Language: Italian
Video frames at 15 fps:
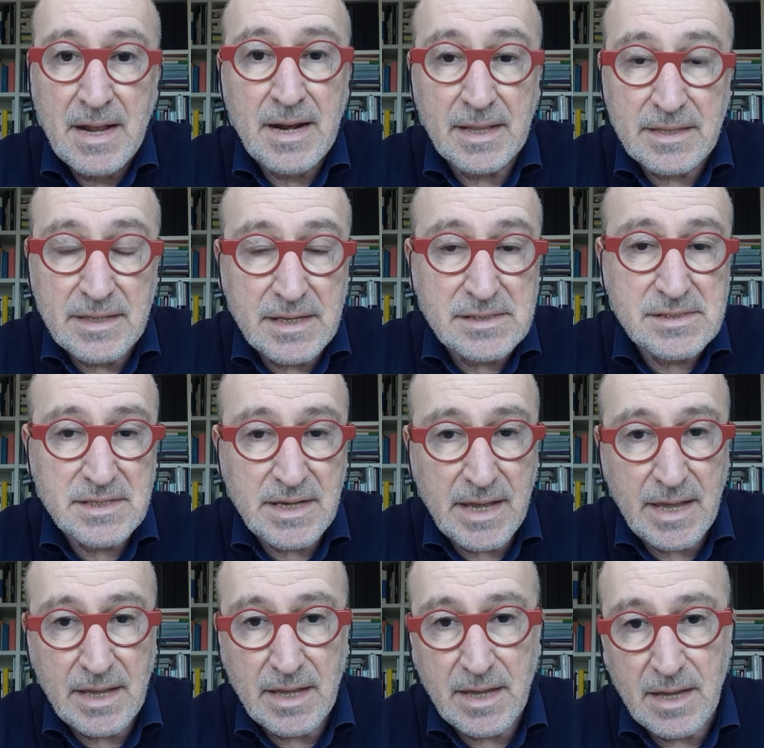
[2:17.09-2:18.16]
La tesi
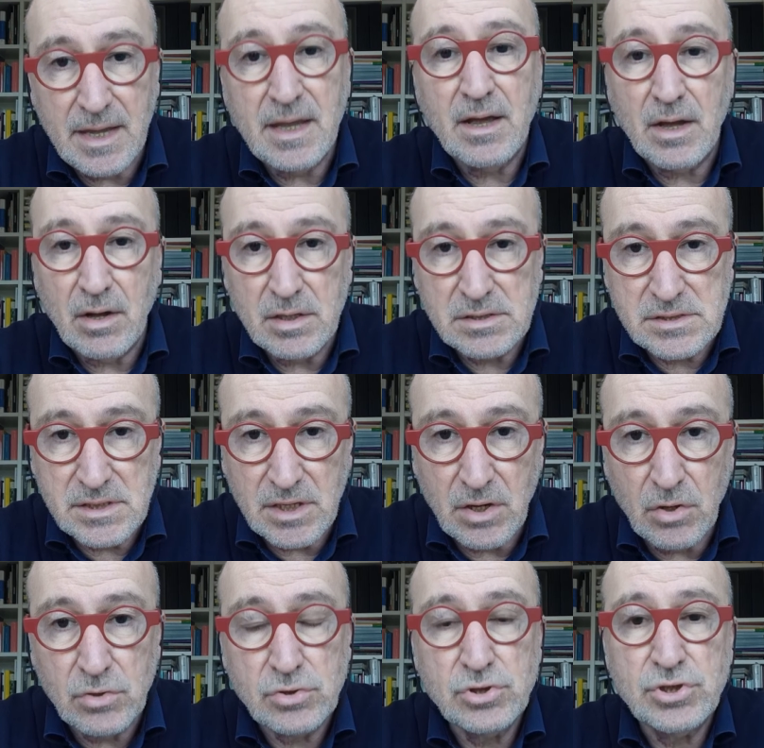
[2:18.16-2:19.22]
è che se
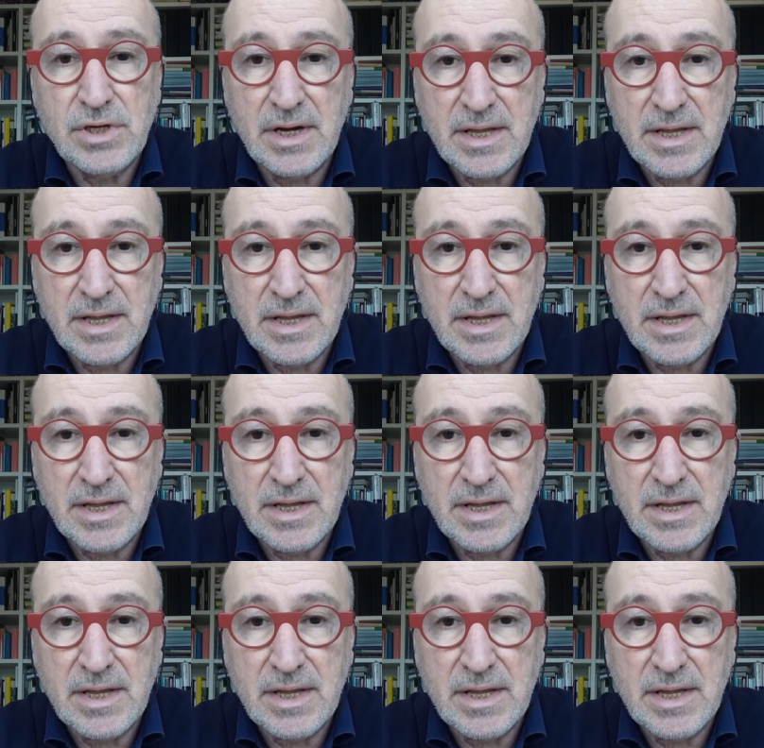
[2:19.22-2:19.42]
oggi